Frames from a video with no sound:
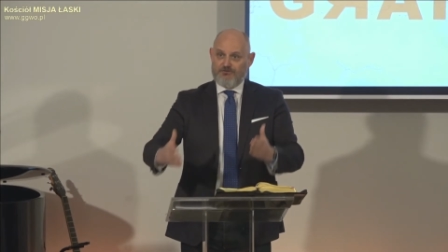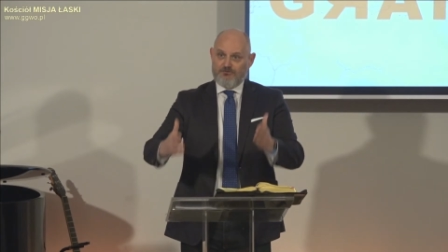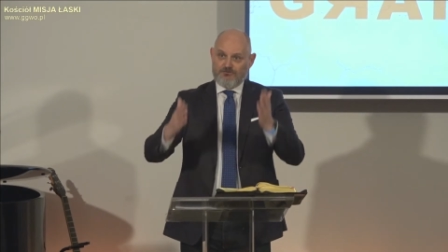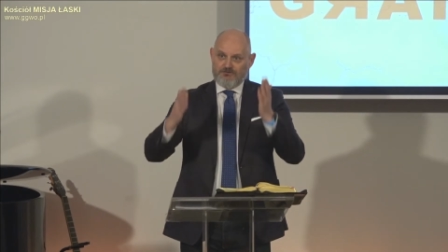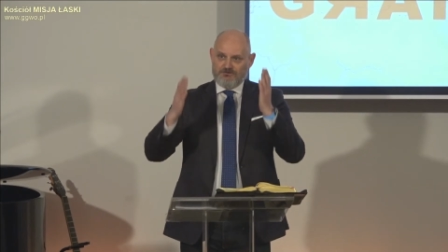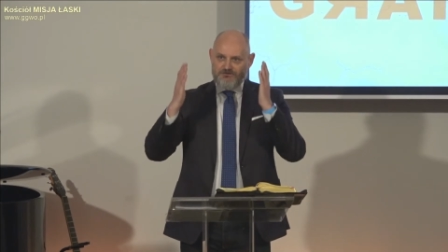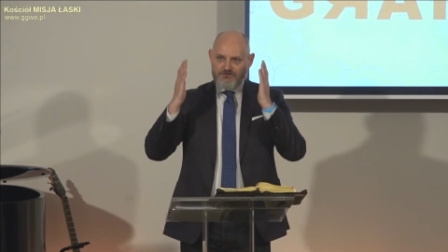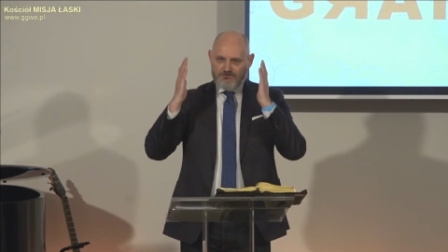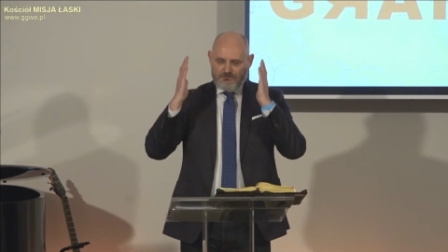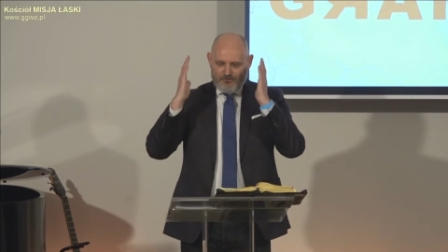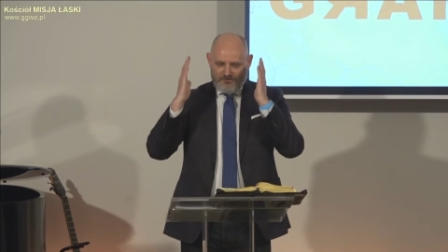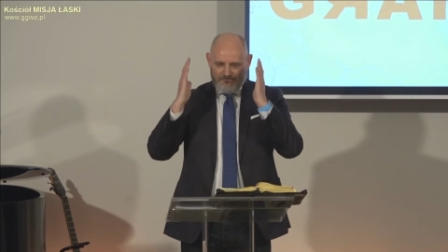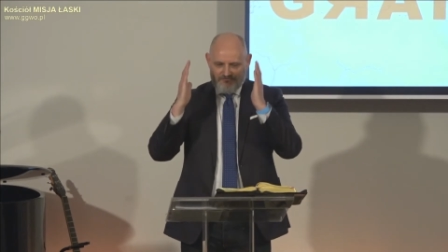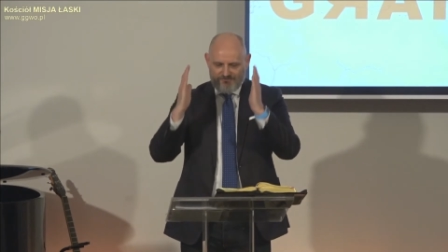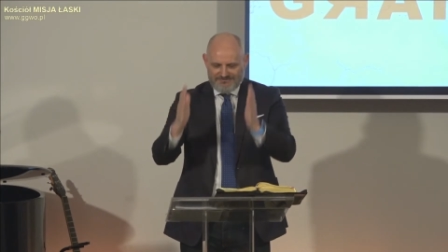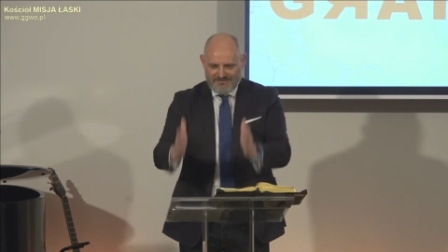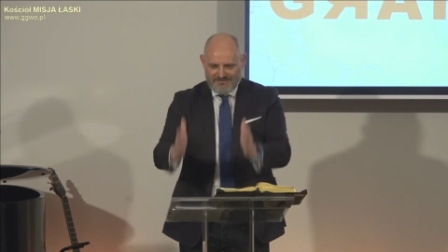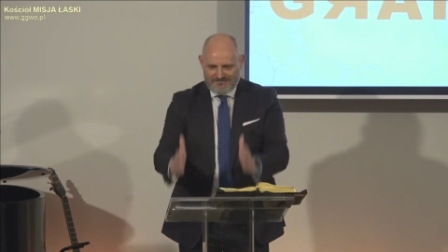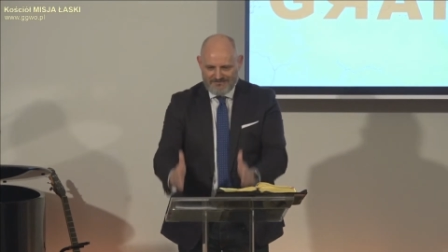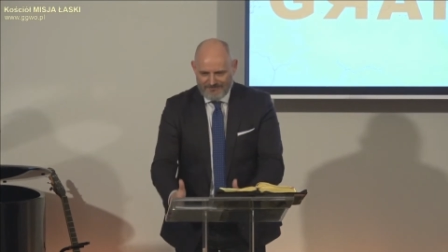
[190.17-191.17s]
czy które
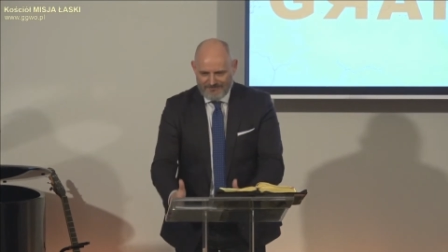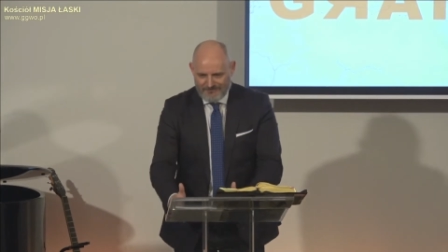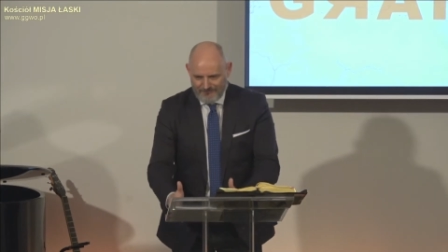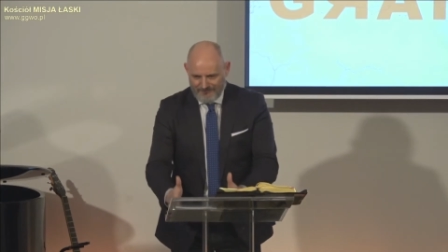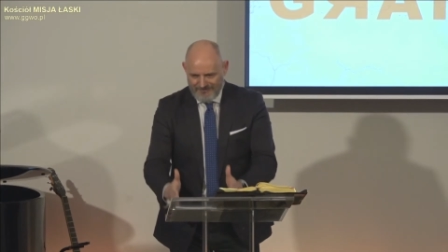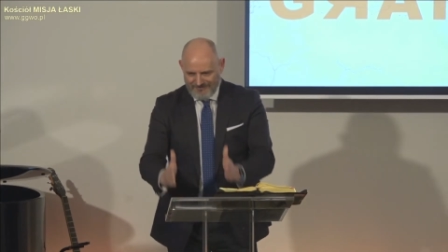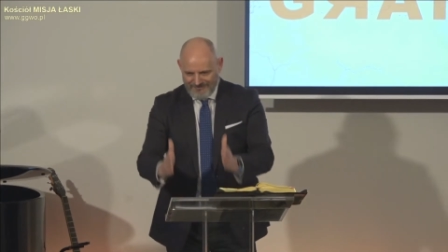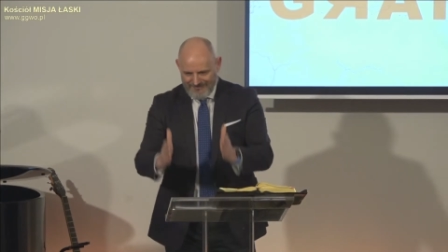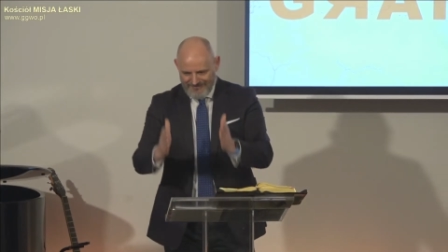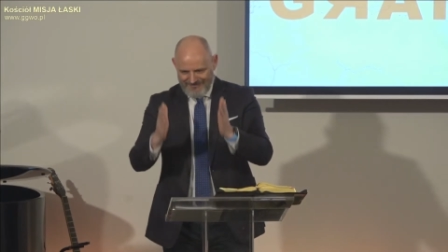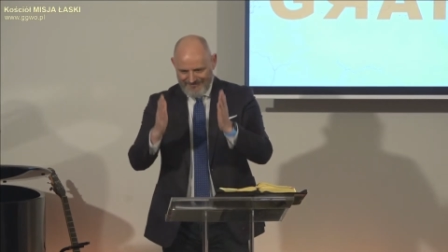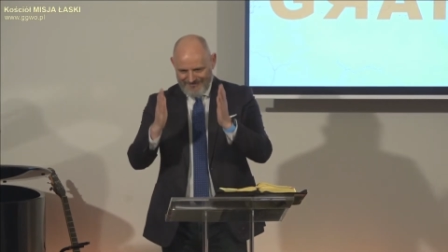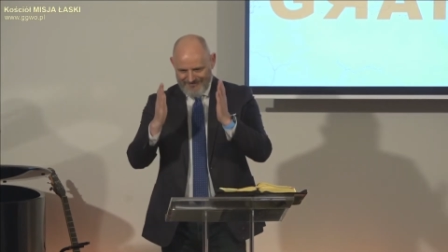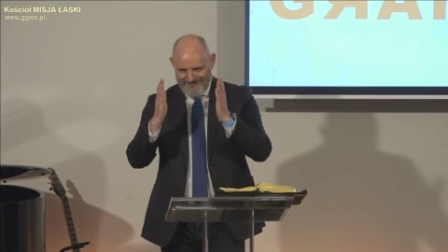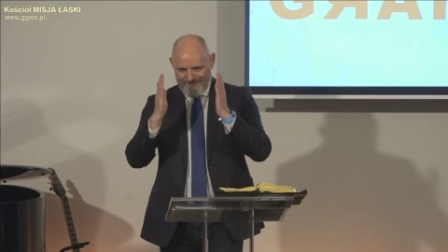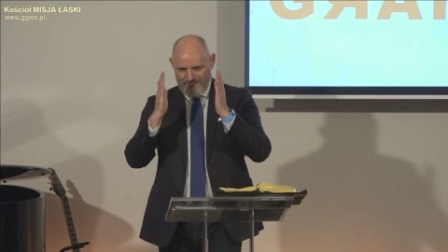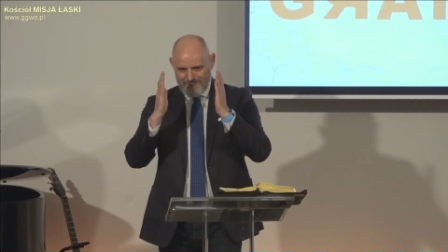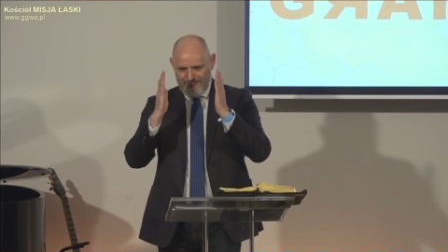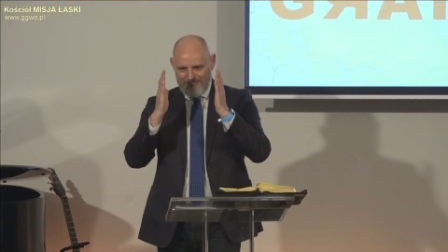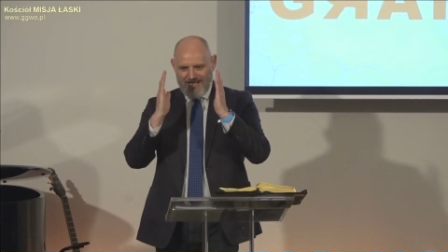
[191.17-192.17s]
wyznacza tobie e,
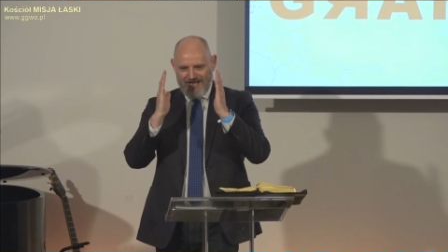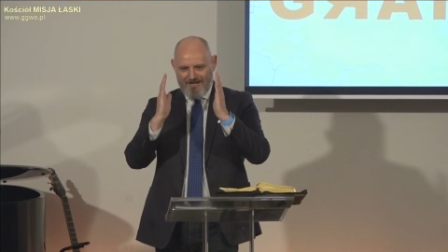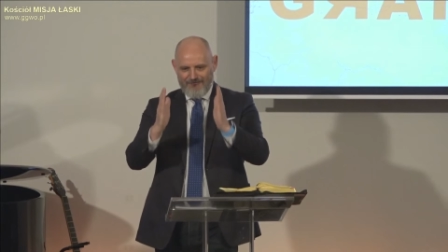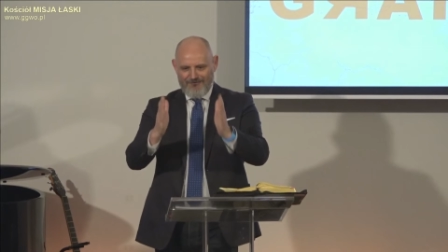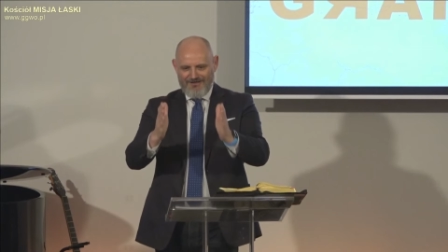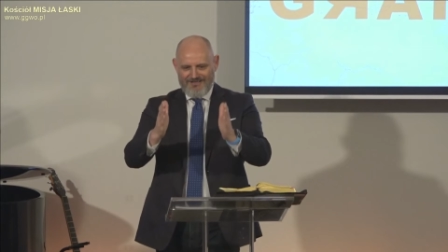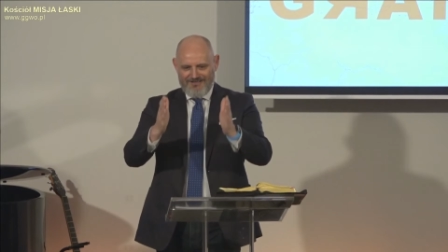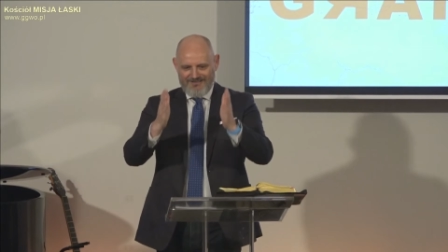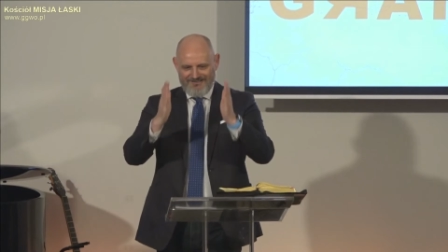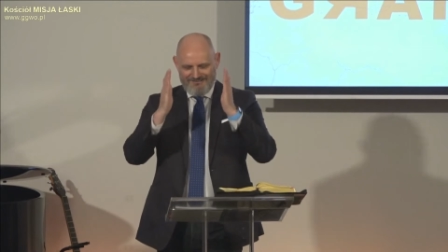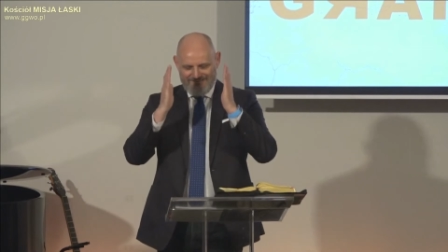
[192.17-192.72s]
biała,